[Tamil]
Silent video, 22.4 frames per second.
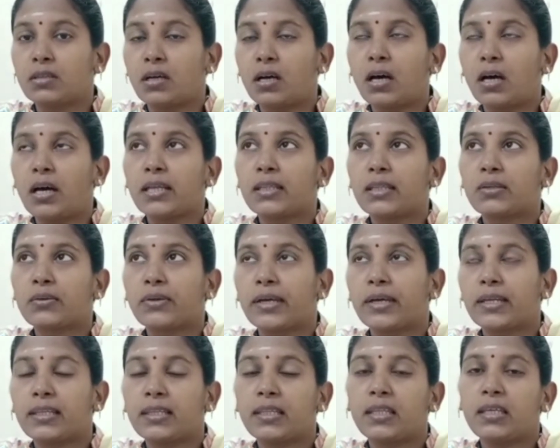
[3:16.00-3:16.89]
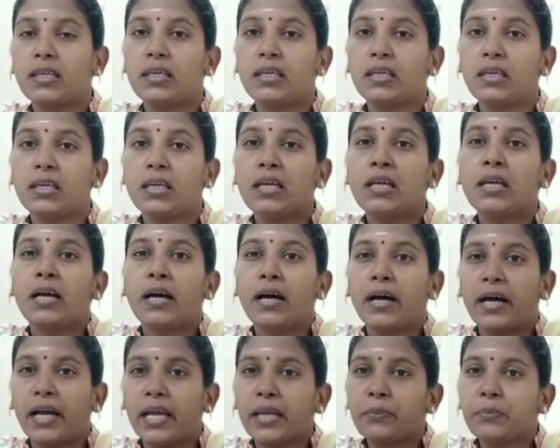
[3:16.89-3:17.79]
ஆயிரத்தி தொள்ளாயிரத்தி
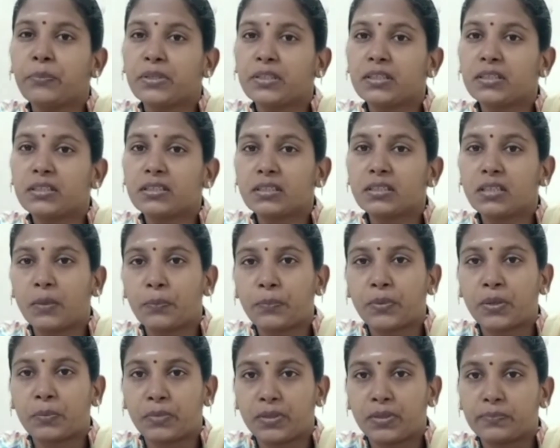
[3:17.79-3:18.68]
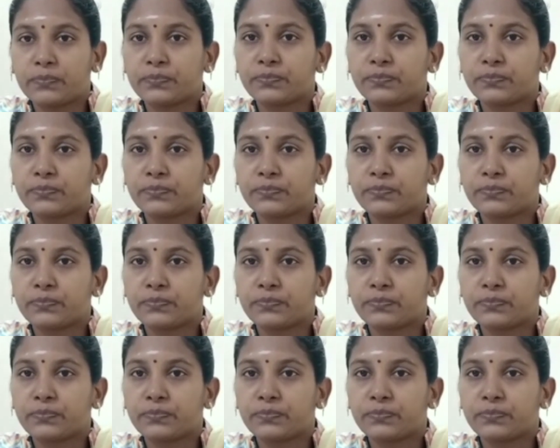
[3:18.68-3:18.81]
ஐம்பதுக்கு அப்புறமா